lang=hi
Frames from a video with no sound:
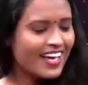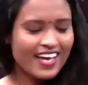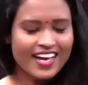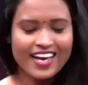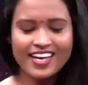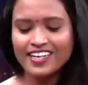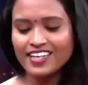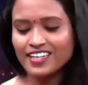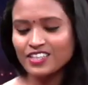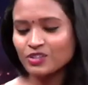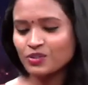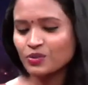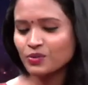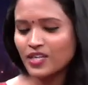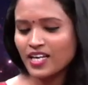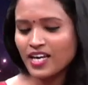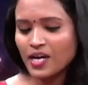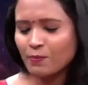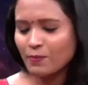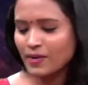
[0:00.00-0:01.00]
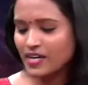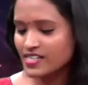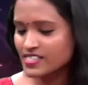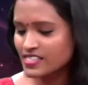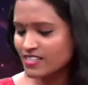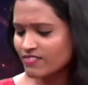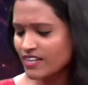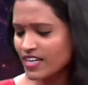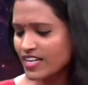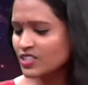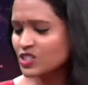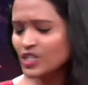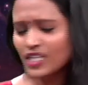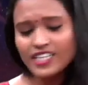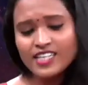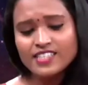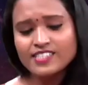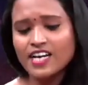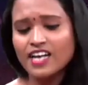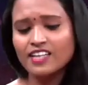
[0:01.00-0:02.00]
है ना तो ये हमारा सवाल है चलिए
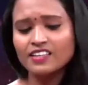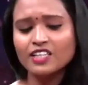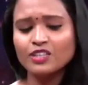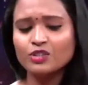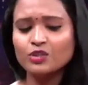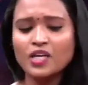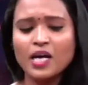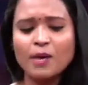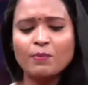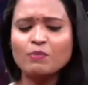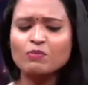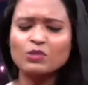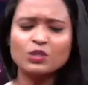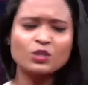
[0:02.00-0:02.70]
जानते तो यहाँ पे मुझे